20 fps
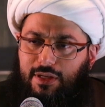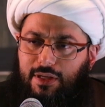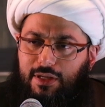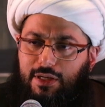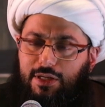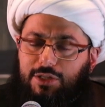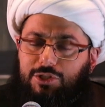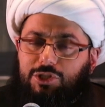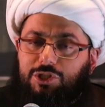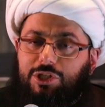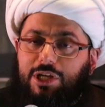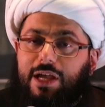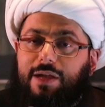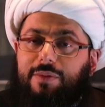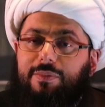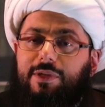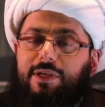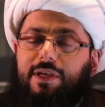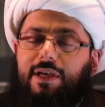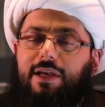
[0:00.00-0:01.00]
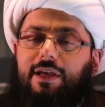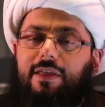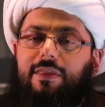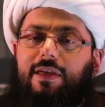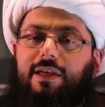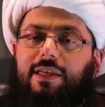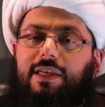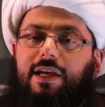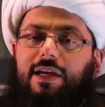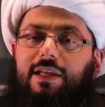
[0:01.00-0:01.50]
الشعبي
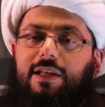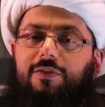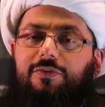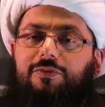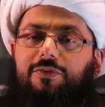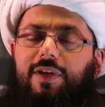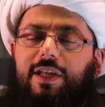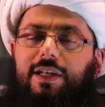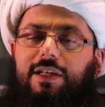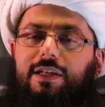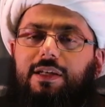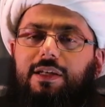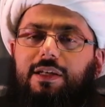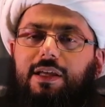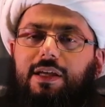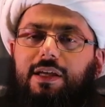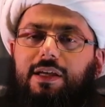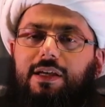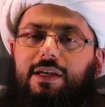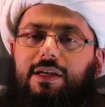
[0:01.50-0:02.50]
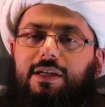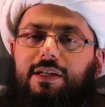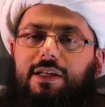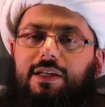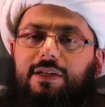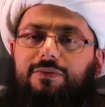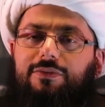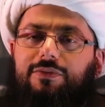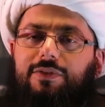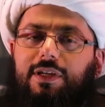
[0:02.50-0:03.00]
هذا كان
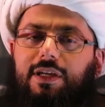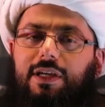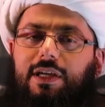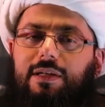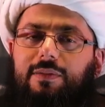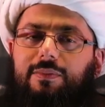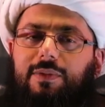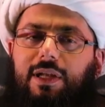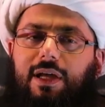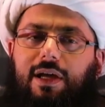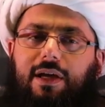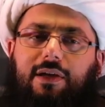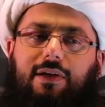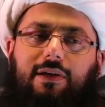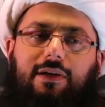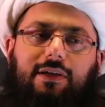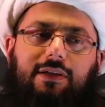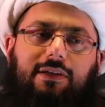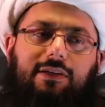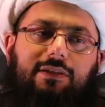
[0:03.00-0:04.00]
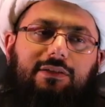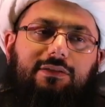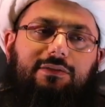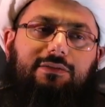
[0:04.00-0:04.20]
فنانا في قلب الحقائق